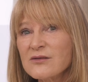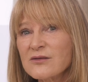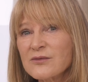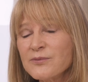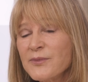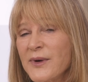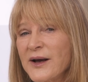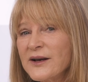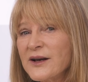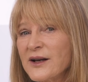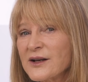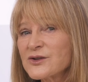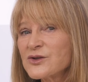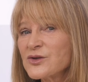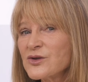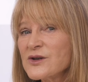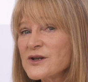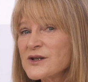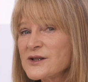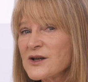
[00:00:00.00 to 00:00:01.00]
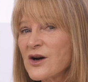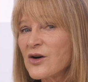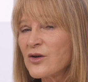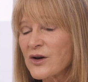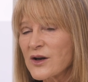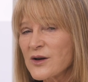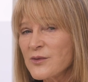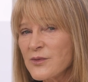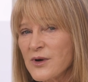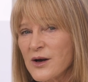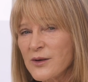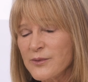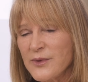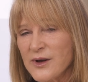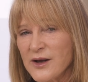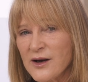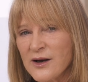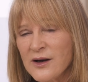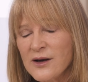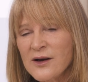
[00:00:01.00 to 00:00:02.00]
man natürlich auch immer
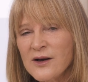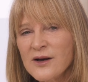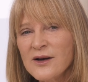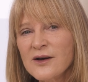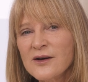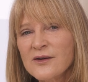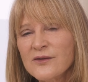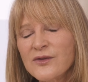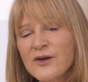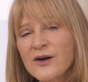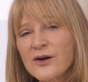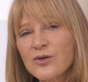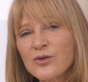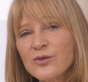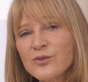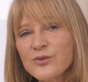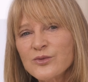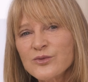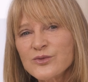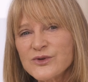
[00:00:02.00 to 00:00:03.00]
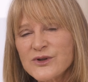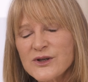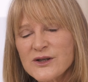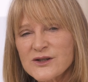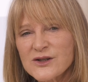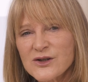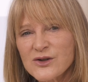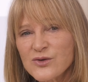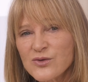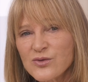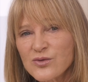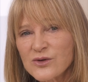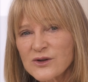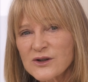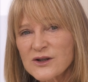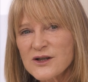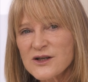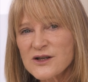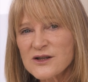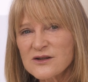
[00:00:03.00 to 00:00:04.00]
mehr, warum diese
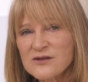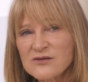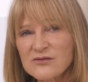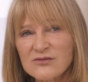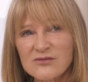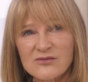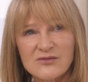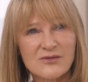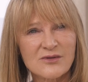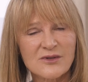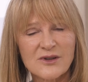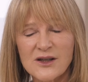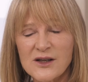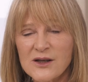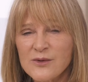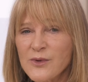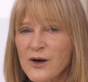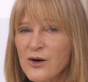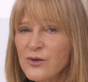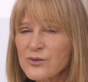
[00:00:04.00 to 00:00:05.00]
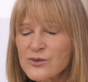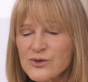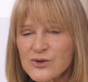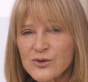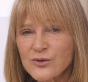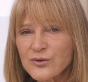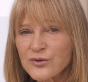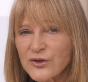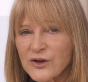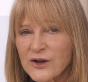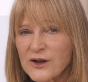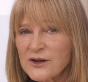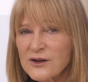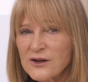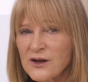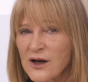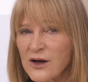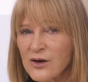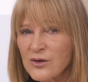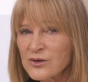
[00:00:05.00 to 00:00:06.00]
Jugendlichen immer
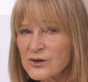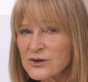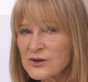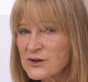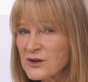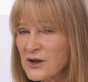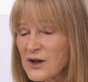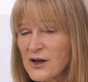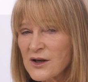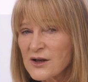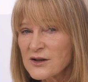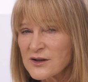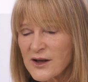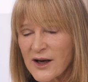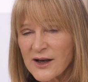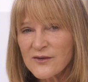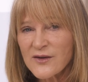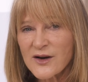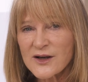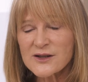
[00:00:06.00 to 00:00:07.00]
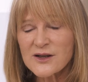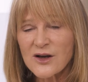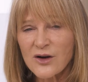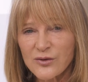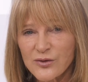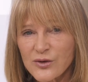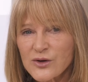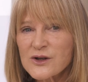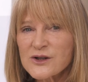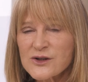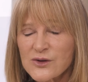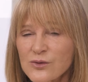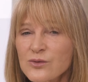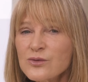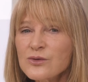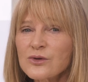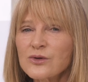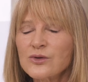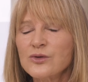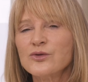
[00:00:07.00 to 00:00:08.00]
unzufriedener und teilweise auch wirklich
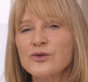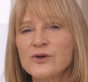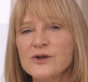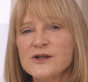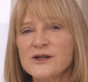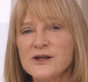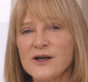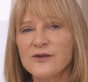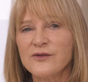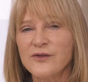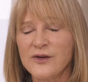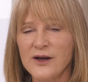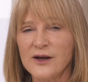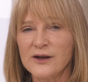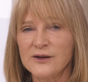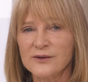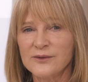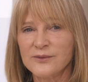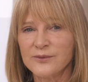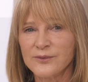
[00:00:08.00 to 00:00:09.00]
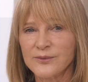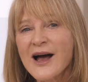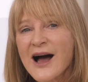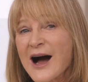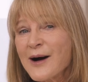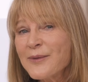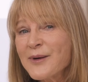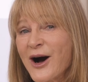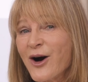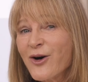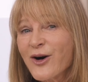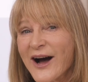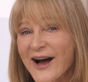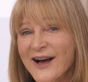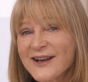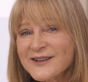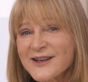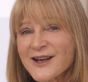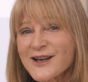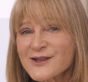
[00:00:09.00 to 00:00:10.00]
unglücklicher werden. Aber auch
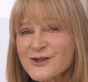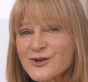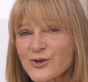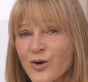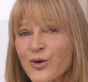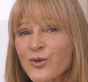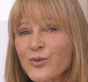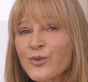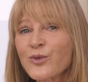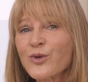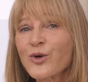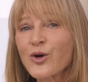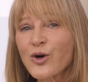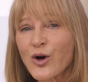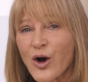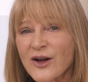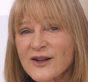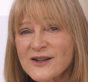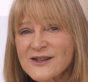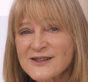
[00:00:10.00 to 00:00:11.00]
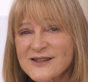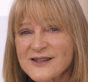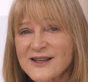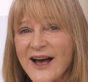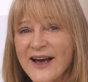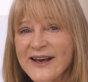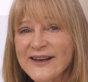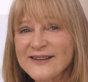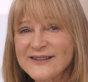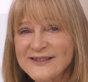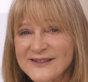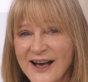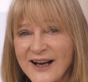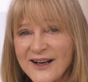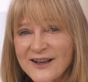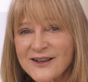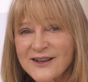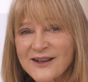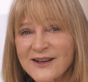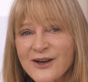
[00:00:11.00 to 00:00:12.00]
andersrum, Gott sei
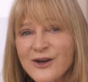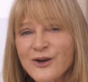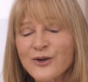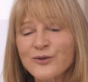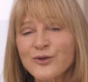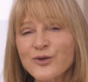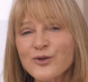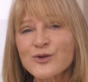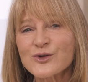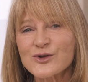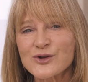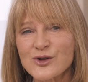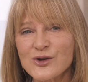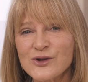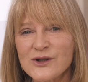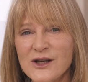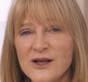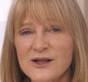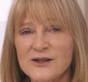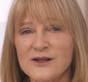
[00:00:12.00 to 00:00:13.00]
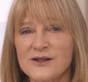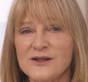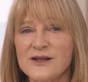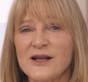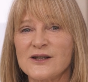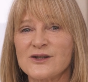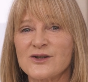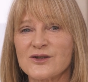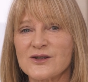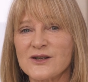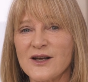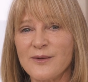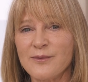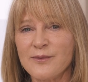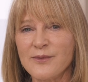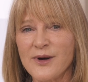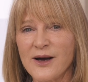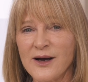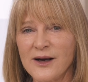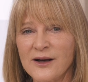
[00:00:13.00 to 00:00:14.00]
Dank, funktioniert der
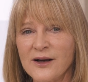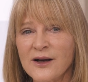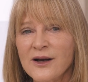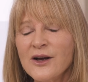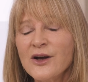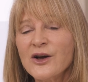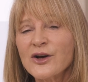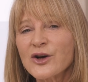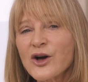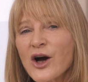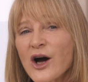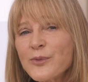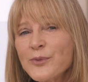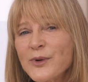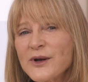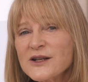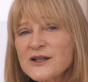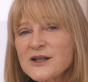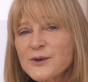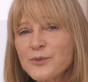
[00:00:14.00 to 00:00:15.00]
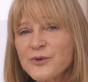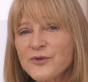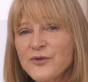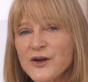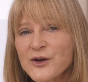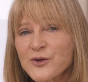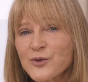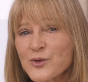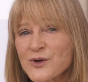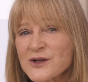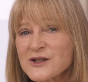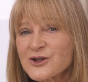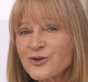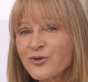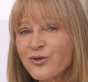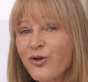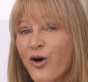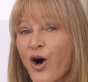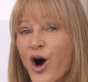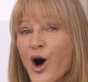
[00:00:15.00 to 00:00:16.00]
Zusammenhang. Körperliche Bewegung ist
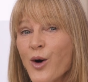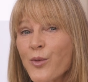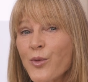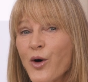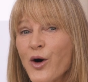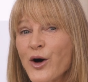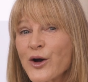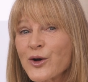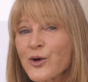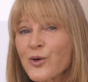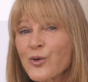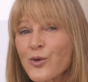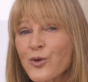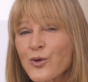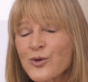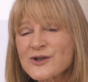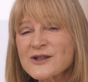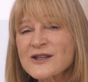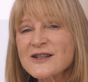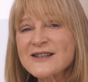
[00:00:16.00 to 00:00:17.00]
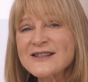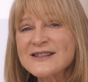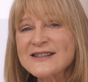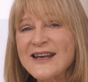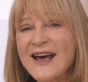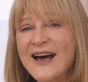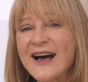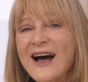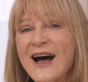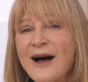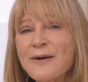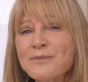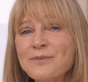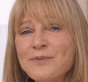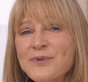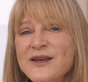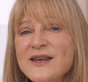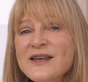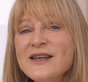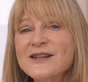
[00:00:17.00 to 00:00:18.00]
Vorbeugung und
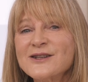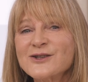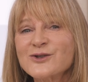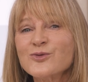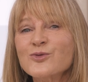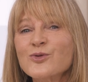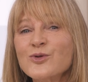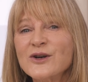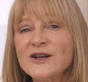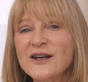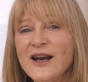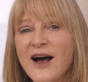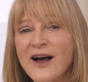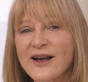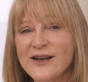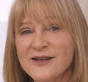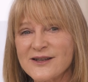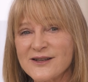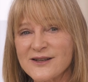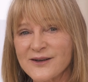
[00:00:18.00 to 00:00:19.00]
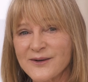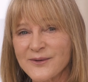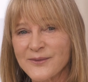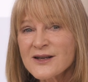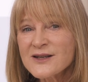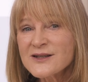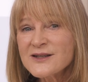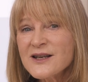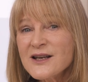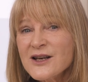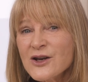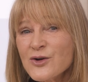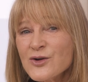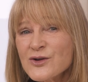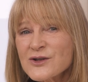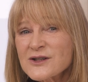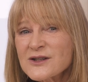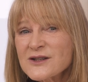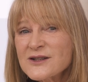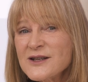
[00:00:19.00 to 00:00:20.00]
Therapie zugleich. Sie
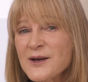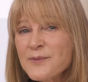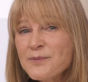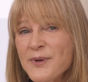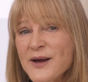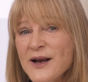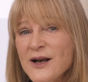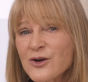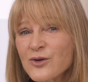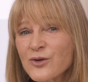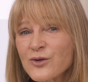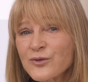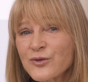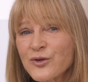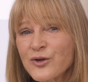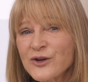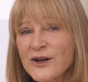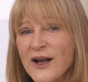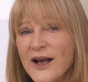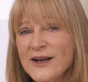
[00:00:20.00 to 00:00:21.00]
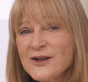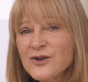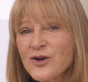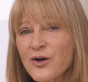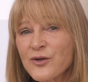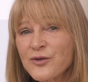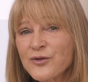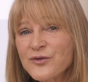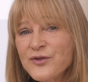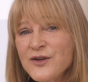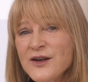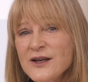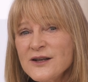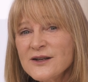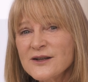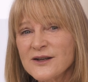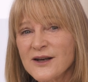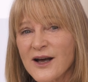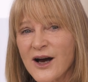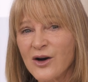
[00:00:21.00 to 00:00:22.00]
löst die Bildung von
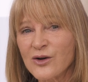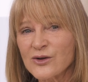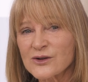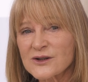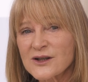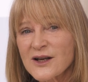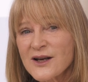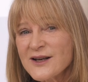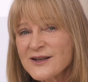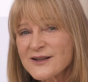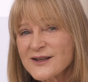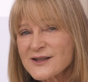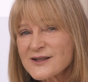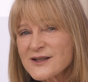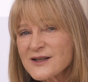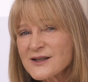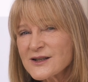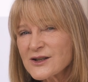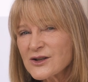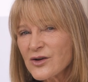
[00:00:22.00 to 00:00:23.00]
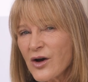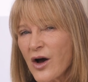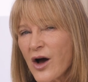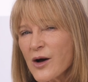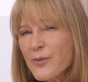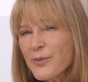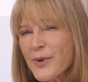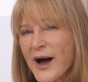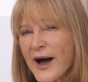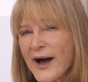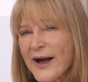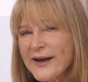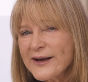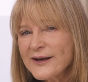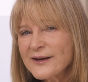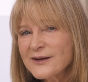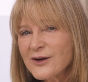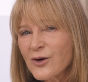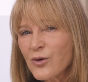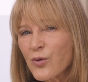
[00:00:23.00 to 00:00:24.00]
Endorphinen aus. Das sind
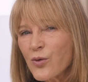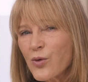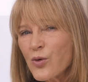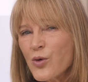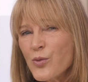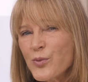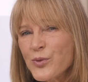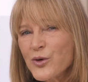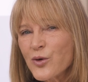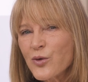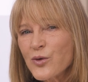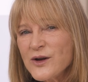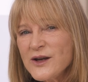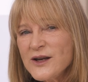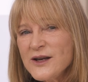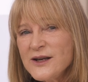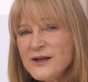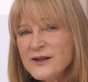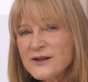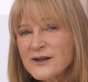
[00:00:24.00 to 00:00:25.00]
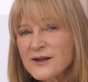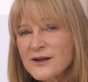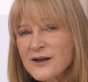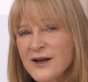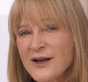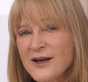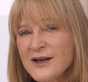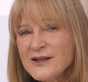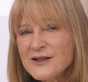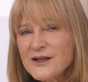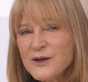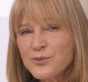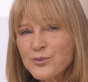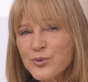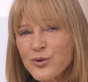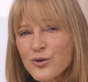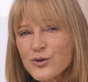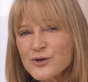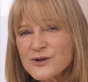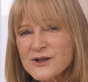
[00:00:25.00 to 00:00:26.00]
körpereigene Opioide, die
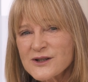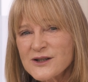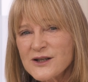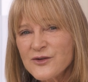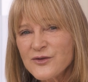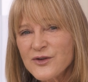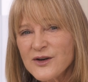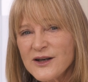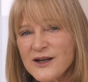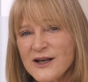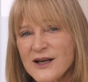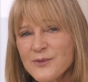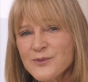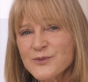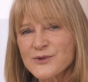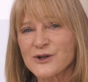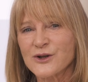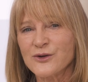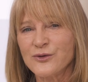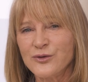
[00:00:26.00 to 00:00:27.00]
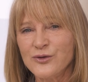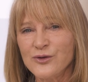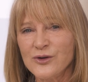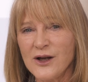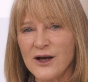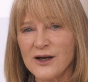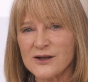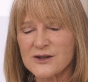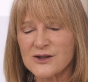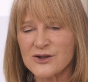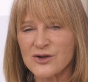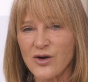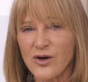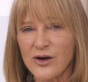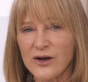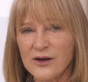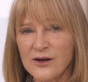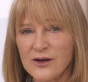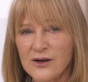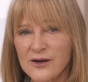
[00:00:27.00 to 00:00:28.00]
positive Lebensgefühle
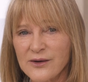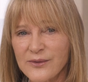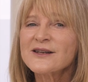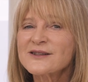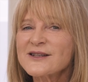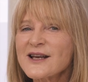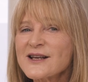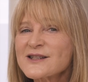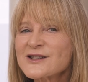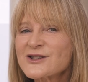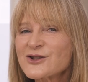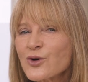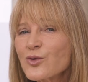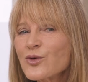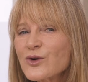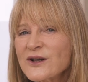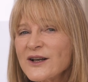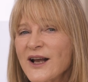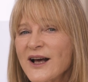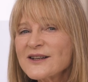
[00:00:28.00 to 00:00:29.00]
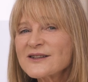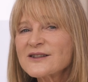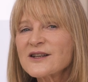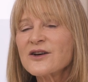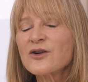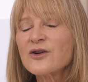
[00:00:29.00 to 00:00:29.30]
erzeugen. Das sogenannte